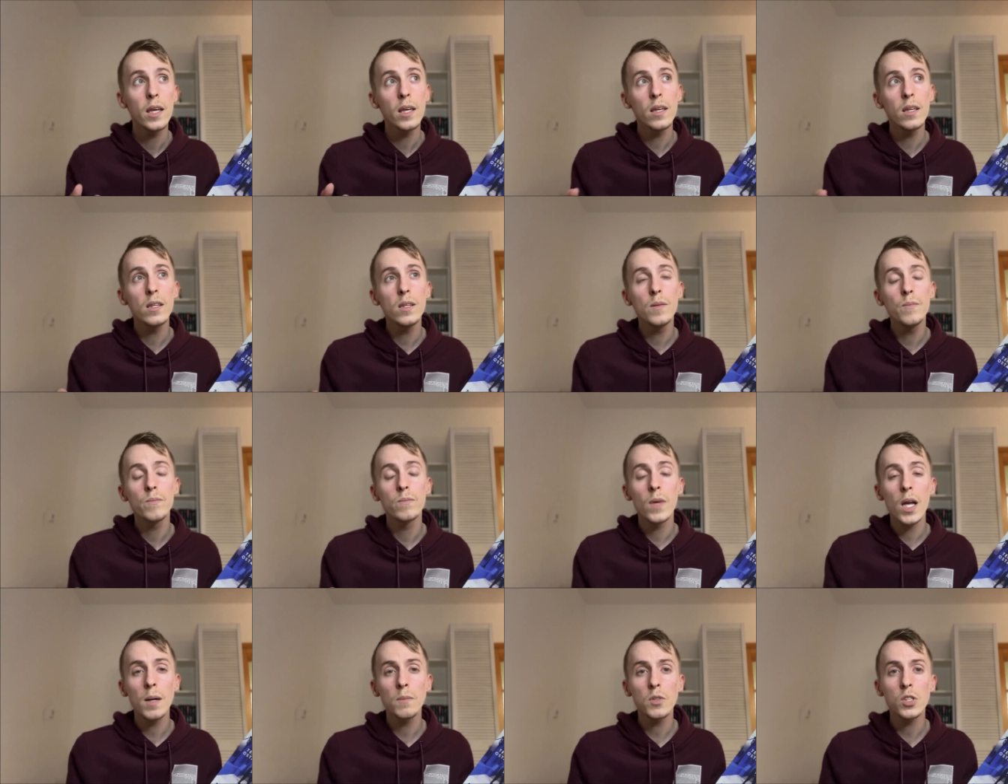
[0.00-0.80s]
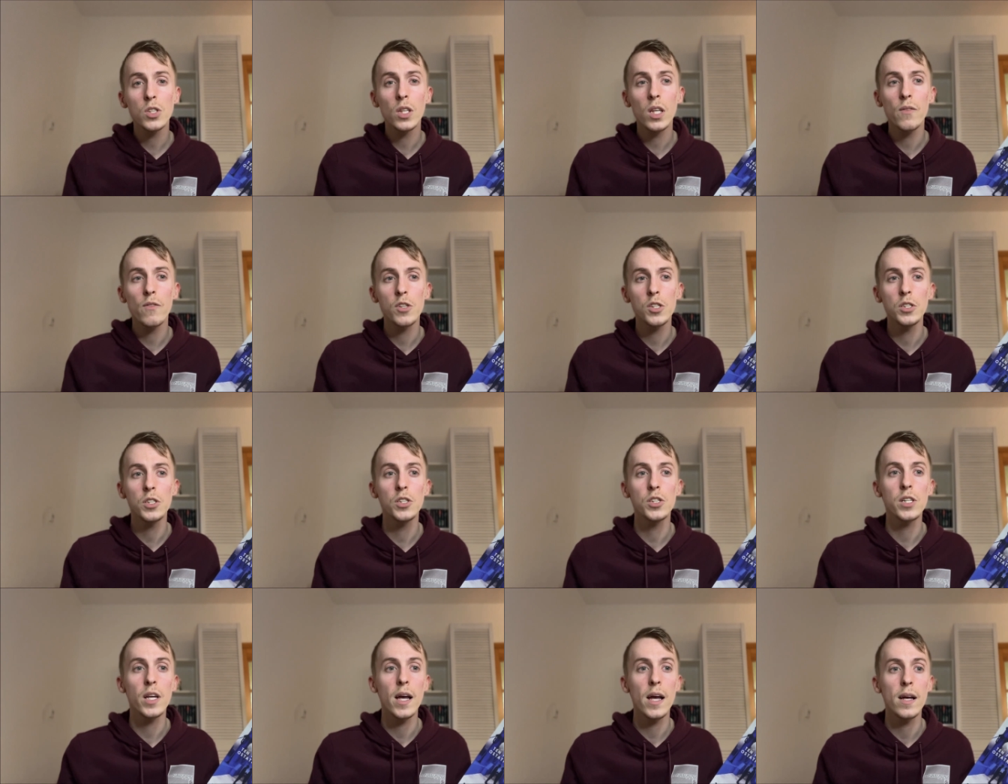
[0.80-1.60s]
I miałam też takie
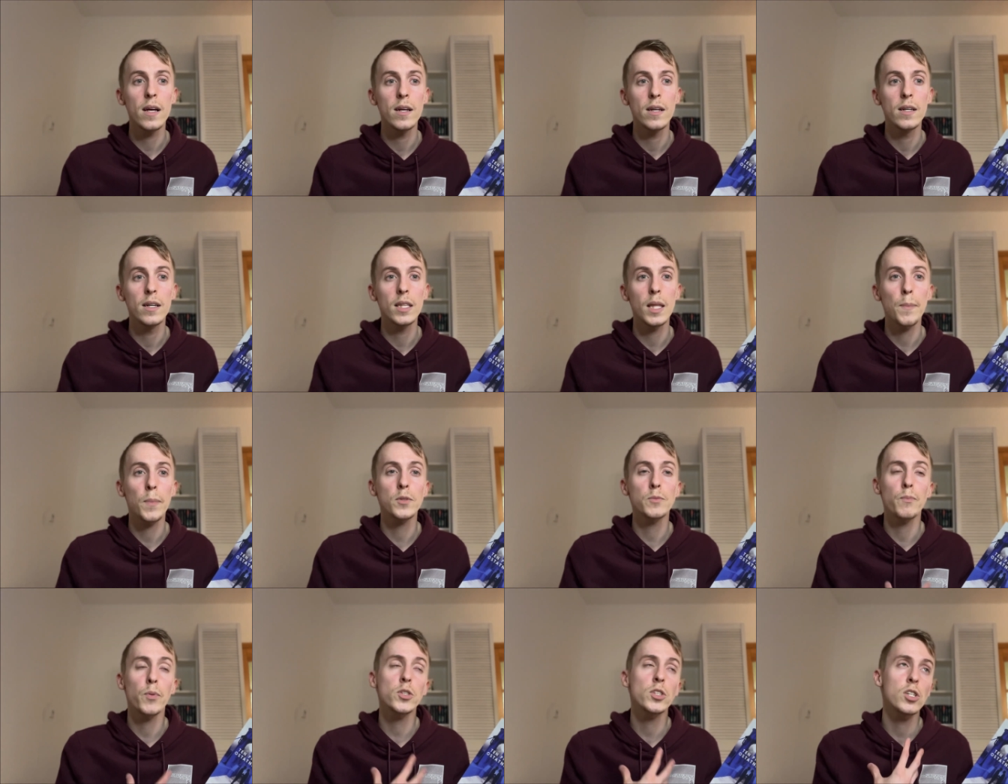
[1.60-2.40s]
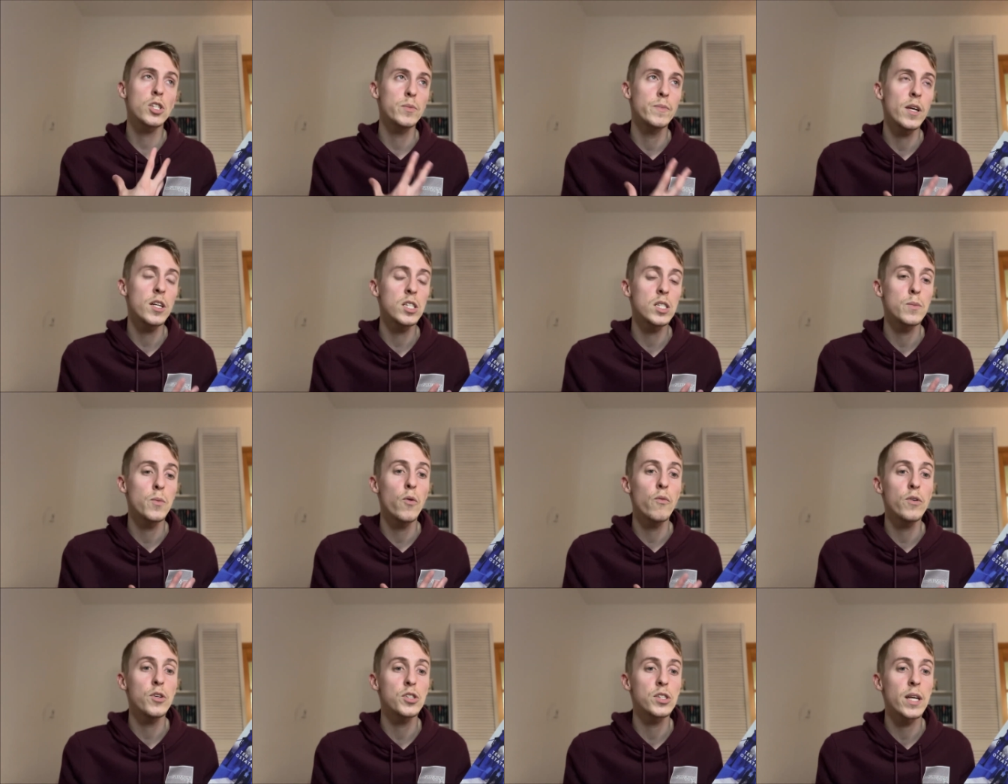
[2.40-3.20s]
wrażenie, że e, ta ta prognoza śmierci
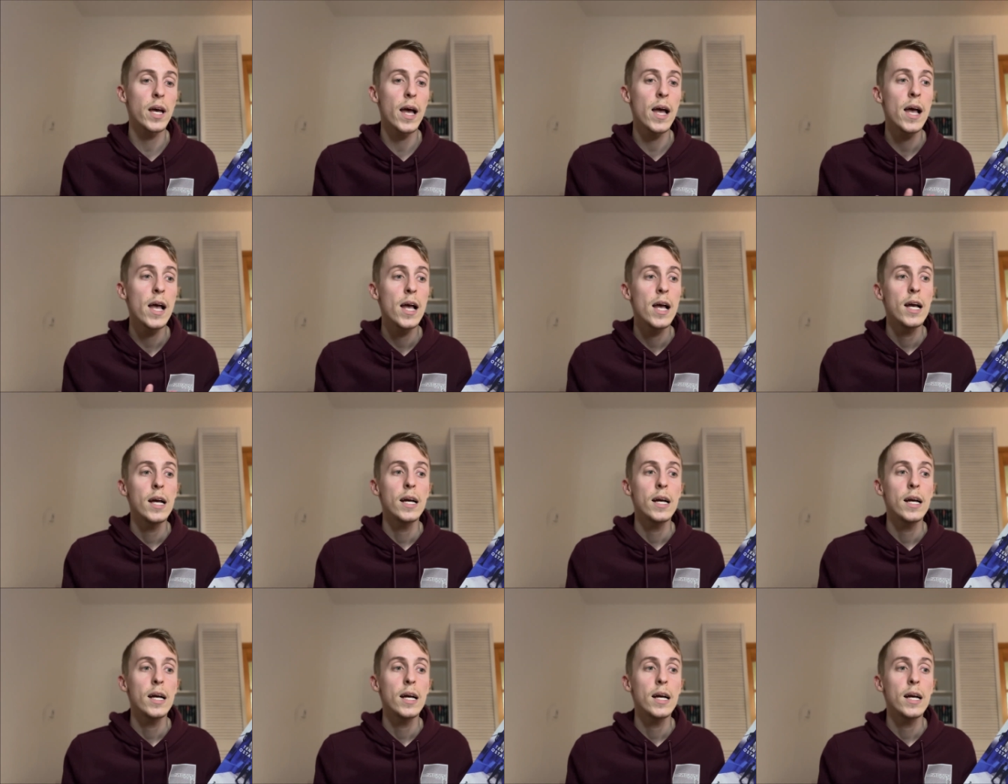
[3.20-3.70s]
mówi, że